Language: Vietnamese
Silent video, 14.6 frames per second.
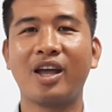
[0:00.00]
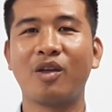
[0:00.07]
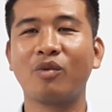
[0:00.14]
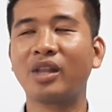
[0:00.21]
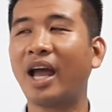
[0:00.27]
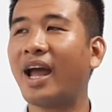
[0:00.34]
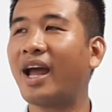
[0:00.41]
chúng
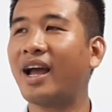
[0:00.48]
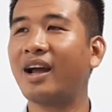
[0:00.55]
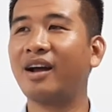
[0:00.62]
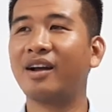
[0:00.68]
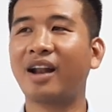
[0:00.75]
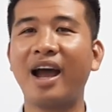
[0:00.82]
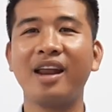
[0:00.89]

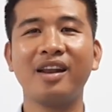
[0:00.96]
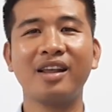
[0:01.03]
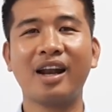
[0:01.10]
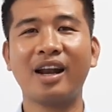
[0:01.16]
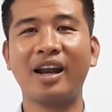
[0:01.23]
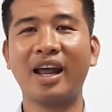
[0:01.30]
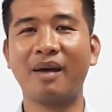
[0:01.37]
ta thấy rất
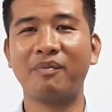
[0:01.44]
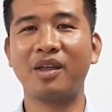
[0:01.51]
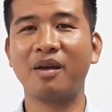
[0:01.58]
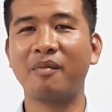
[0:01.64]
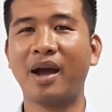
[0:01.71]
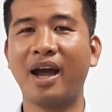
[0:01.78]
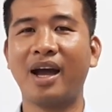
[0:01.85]
là đẹp
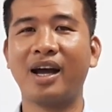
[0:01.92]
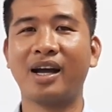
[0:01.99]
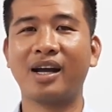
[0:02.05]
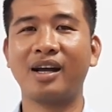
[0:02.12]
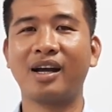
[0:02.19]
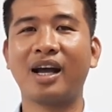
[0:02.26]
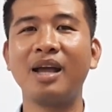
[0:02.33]
nhưng mà
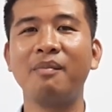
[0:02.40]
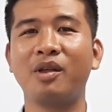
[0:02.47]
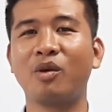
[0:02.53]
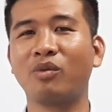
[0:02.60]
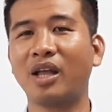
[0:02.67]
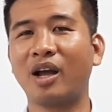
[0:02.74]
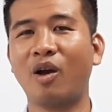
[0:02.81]
khi mà
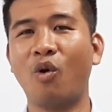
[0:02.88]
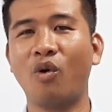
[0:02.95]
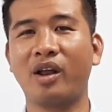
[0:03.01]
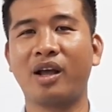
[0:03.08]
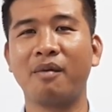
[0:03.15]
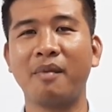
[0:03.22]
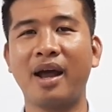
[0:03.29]
chúng ta ngủ thì
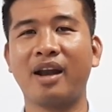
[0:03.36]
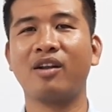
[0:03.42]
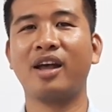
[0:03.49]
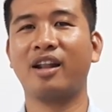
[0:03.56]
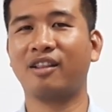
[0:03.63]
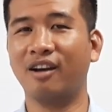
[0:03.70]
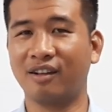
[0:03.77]
các bạn có
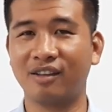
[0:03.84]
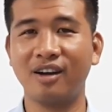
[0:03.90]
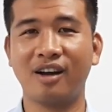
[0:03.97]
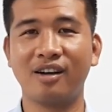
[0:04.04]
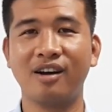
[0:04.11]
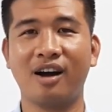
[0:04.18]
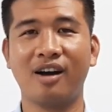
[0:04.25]
thể tưởng tượng
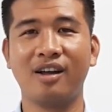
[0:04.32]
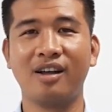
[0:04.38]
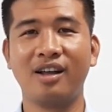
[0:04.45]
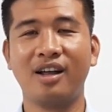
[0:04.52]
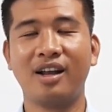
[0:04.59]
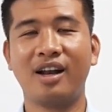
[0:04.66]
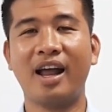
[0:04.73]
được
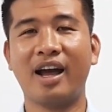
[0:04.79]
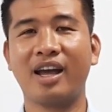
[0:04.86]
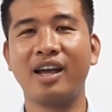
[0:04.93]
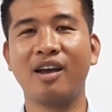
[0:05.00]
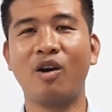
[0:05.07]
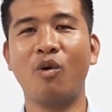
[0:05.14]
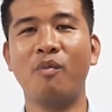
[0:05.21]
là khi
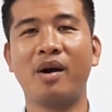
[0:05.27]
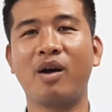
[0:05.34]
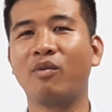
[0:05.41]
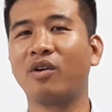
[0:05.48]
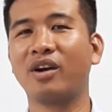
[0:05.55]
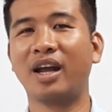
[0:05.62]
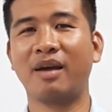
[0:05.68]
ngủ mà không
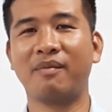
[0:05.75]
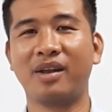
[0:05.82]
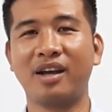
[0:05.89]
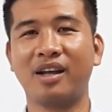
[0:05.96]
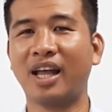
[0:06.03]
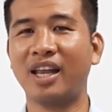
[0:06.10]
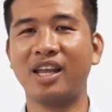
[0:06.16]
có rèm thì
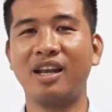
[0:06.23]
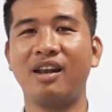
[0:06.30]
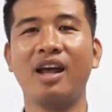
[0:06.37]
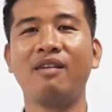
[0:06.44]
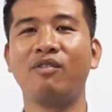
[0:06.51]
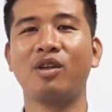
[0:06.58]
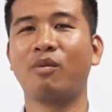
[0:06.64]
người ta nhìn
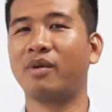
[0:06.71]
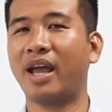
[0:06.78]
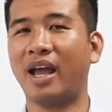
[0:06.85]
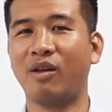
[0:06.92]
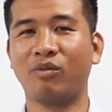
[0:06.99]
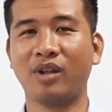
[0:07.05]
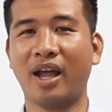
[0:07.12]
hết vào trong nhà
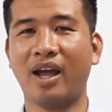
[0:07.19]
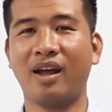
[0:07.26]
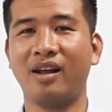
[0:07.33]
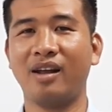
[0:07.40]
chúng ta